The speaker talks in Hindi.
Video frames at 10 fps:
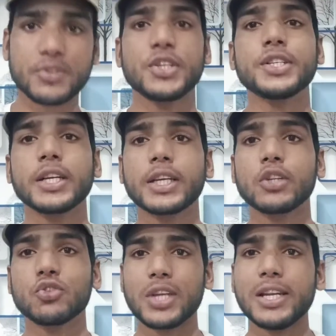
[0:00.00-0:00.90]
झंझट के
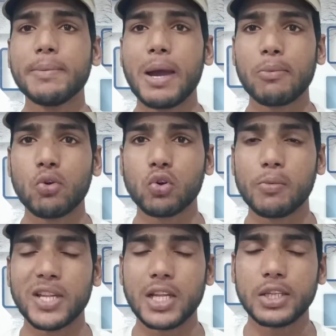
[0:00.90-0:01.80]
तो चलिए मैं आप लोगों
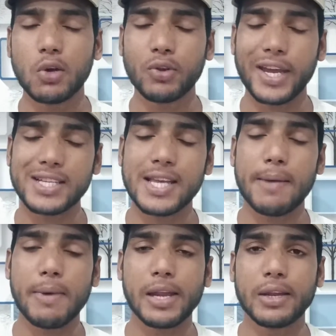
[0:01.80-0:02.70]
को बता देता हूँ कैसे
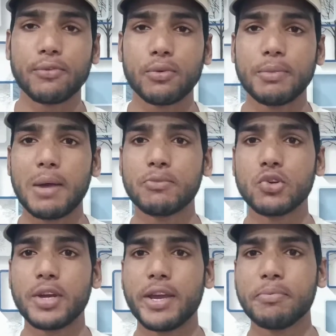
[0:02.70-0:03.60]
एम के फ़ोन में आप
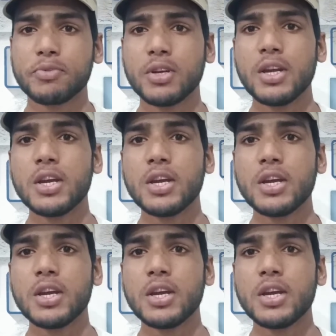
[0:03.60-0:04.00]
जो है एप्स